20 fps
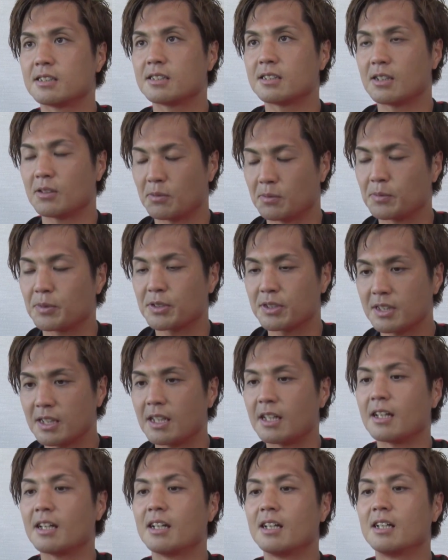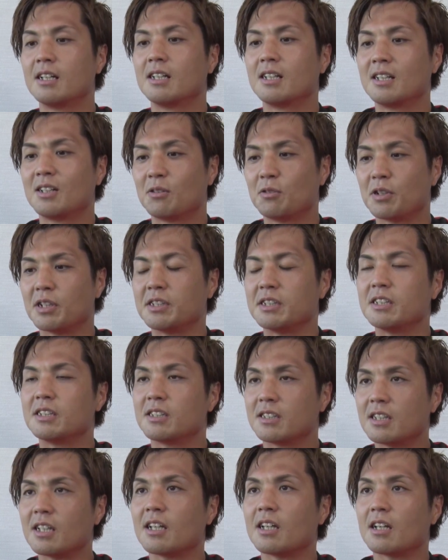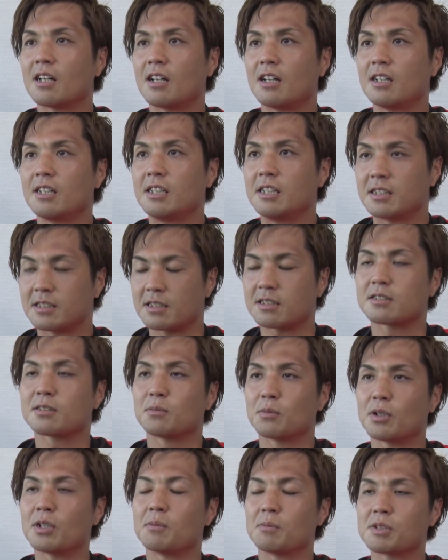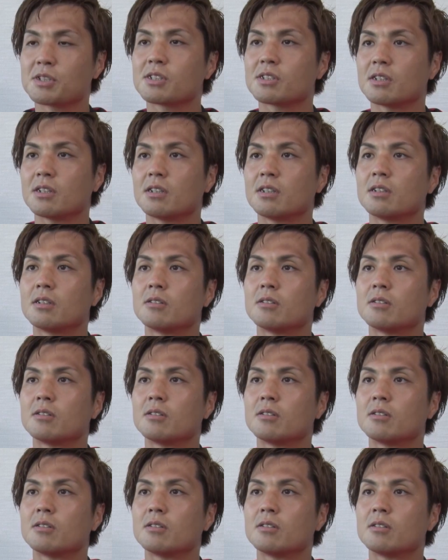て思って親に言って入れさせてもらいました。